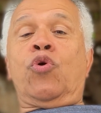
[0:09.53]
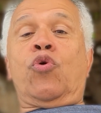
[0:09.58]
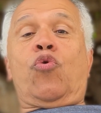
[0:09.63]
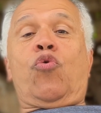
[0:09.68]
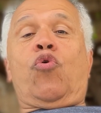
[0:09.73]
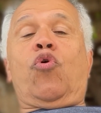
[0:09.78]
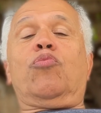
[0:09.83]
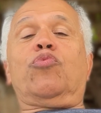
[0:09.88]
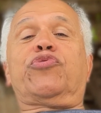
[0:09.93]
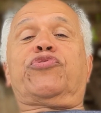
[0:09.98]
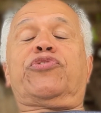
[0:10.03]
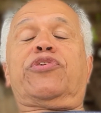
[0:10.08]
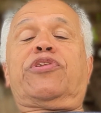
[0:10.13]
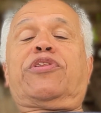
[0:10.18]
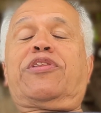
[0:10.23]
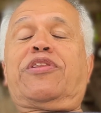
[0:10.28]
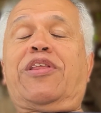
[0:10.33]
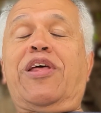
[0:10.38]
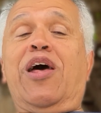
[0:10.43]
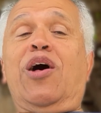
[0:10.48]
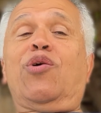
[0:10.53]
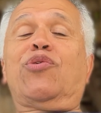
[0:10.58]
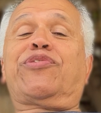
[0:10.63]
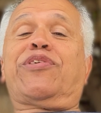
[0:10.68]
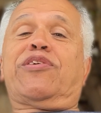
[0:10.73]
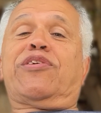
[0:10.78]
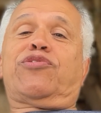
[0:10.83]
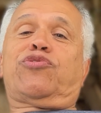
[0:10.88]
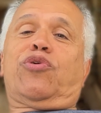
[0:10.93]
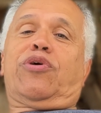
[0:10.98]
como se
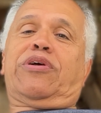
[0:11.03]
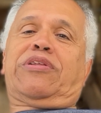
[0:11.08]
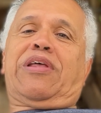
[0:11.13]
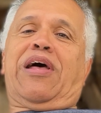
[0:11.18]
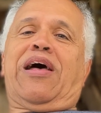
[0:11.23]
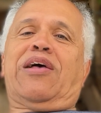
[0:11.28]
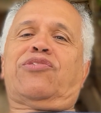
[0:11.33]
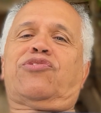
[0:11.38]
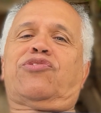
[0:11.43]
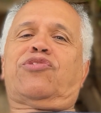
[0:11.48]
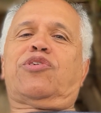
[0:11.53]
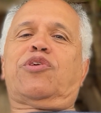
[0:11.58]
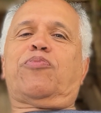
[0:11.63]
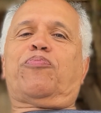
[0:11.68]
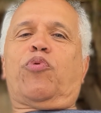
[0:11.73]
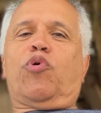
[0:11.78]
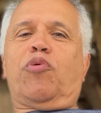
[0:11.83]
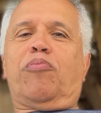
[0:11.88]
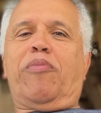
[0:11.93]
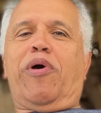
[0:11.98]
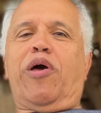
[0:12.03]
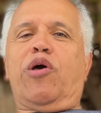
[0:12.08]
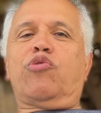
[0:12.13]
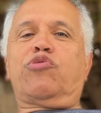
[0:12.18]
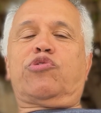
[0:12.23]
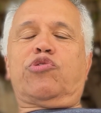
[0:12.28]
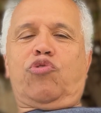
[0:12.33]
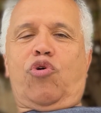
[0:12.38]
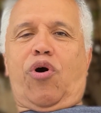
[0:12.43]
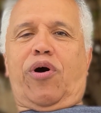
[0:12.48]
Deus exortasse por meio
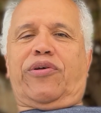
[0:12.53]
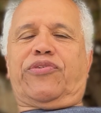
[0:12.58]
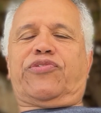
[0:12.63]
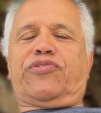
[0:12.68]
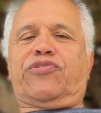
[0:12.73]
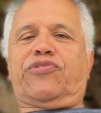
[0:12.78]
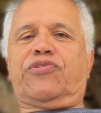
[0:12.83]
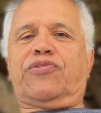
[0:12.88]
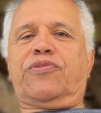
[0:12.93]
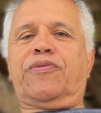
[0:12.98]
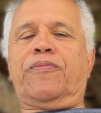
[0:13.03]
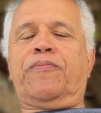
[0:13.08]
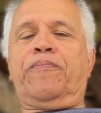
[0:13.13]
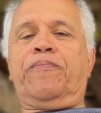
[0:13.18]
de nós.